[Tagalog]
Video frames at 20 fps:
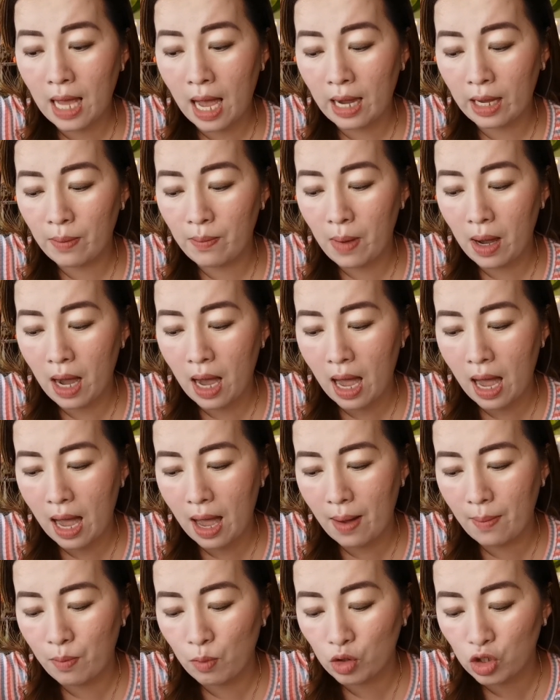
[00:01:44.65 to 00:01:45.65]
sa aking mga
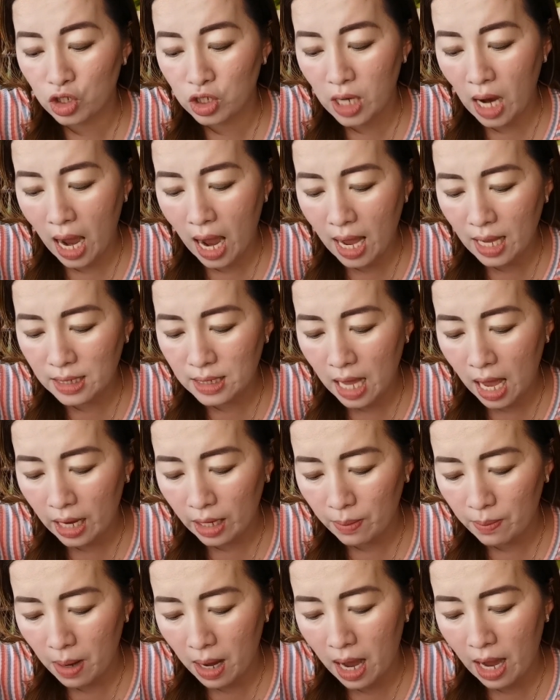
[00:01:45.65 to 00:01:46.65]
mutya,
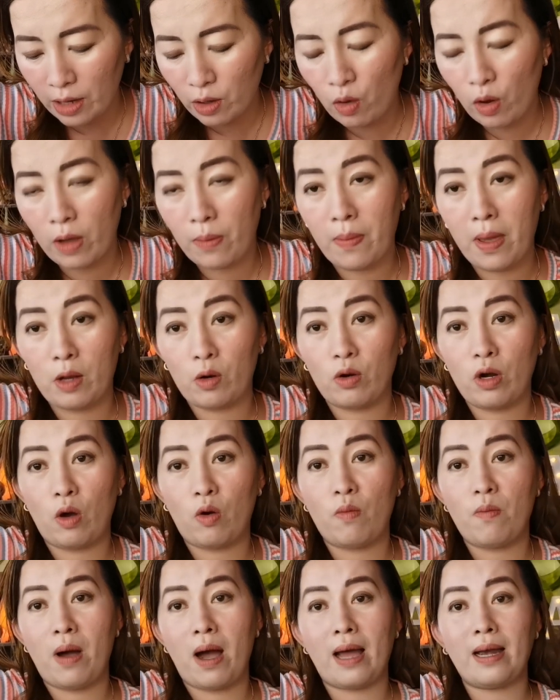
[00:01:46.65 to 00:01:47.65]
sa aking mga ano, eh, meron
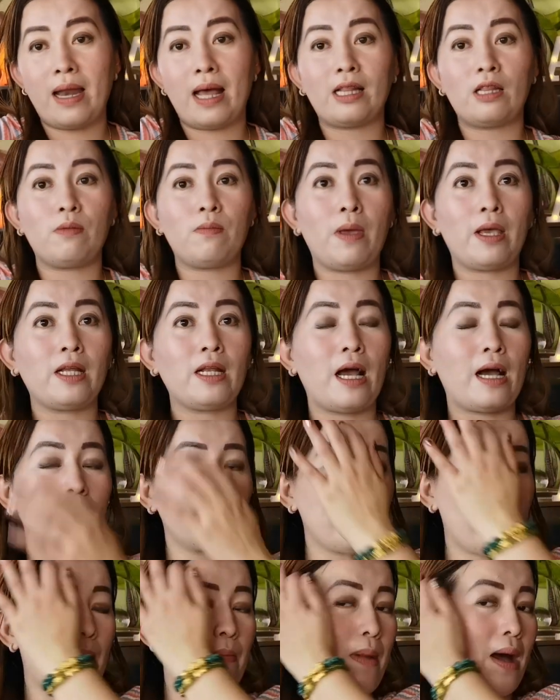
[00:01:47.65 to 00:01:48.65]
ako mga nutmeg na
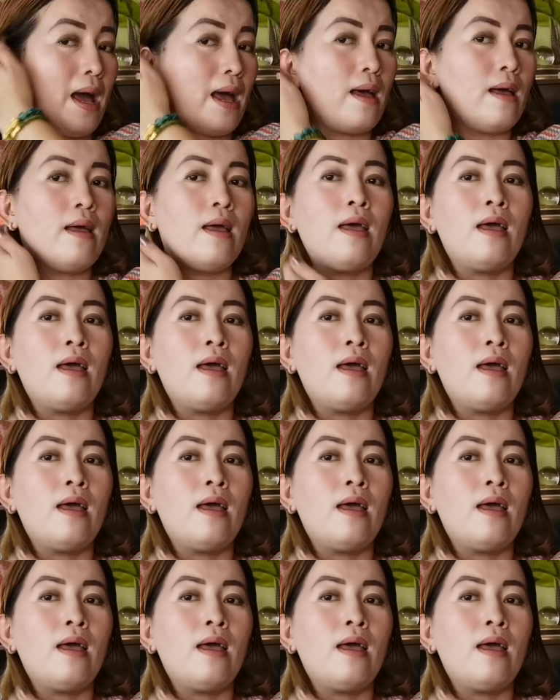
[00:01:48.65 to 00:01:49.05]
kasama.